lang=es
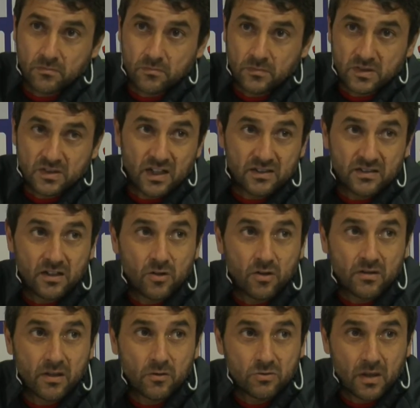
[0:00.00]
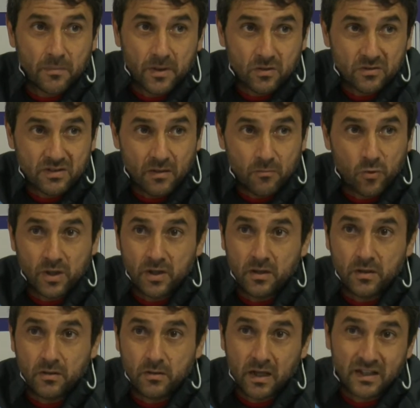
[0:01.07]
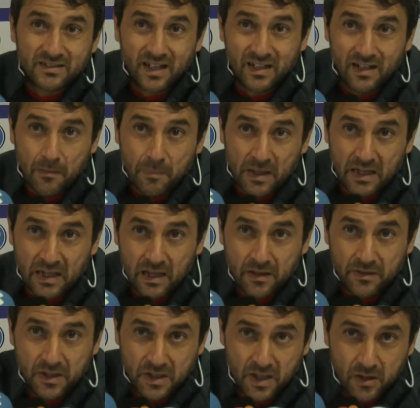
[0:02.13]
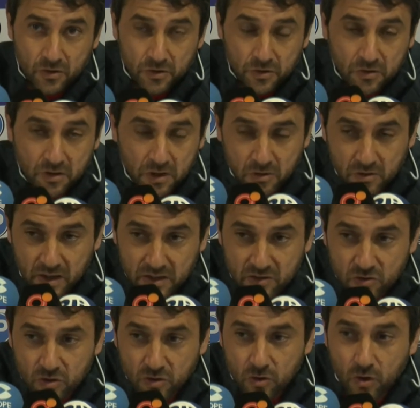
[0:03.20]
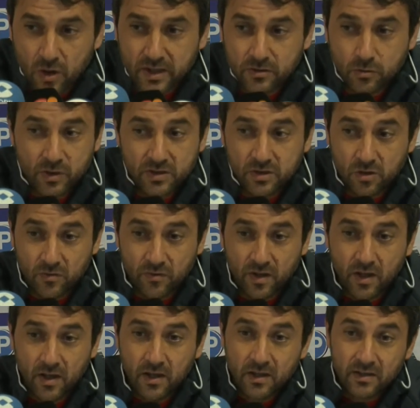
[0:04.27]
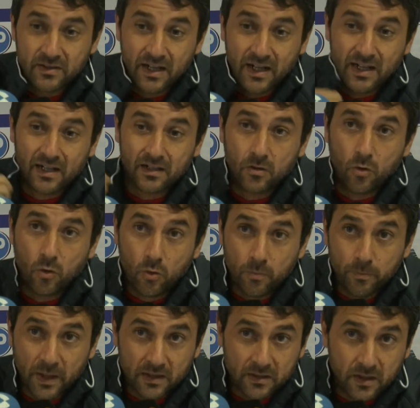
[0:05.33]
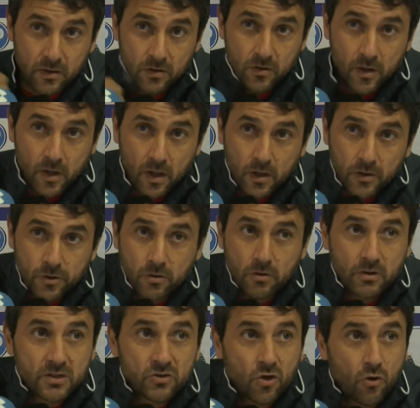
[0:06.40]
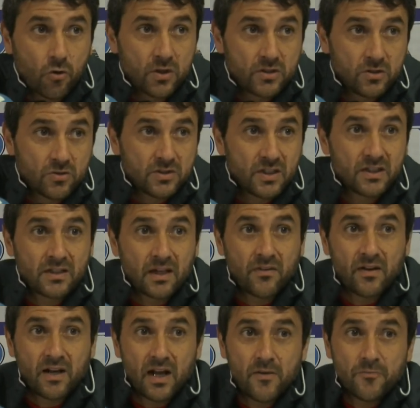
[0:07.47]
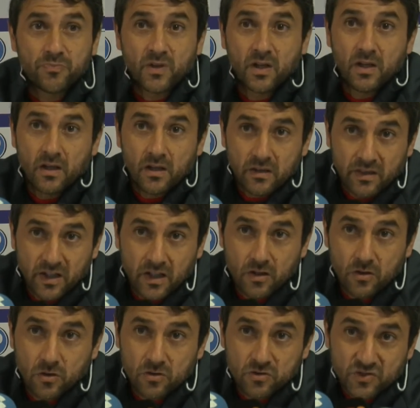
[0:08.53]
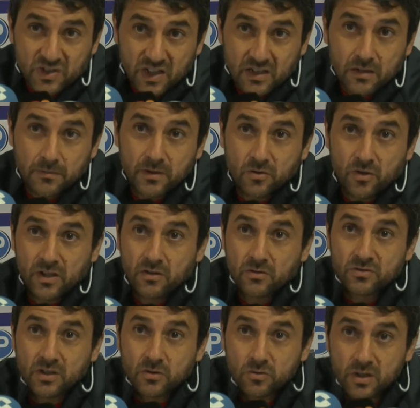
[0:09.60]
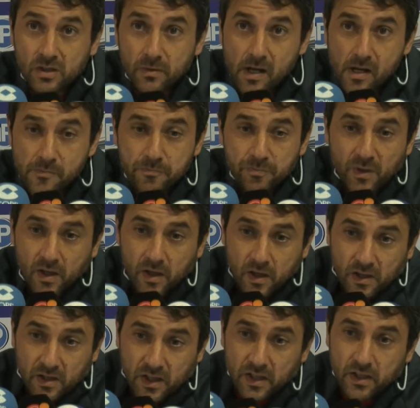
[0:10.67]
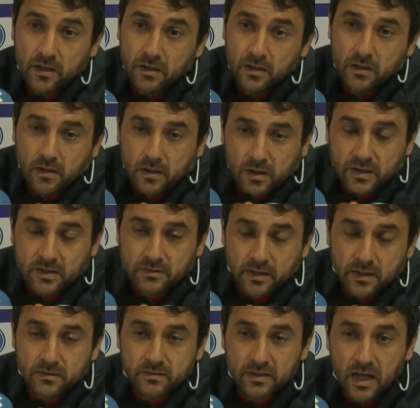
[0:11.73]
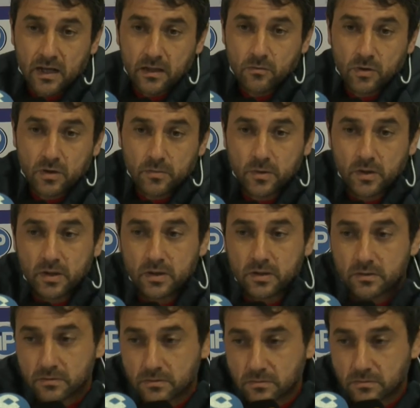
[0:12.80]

se ha salido el Ceuta, pero está muy está en la pelea de lleno. Yo creo que esto no es cuestión de ganar un partido. Yo creo que esto es cuestión de encadenar cinco, siete victorias consecutivas y intentar, bueno, pues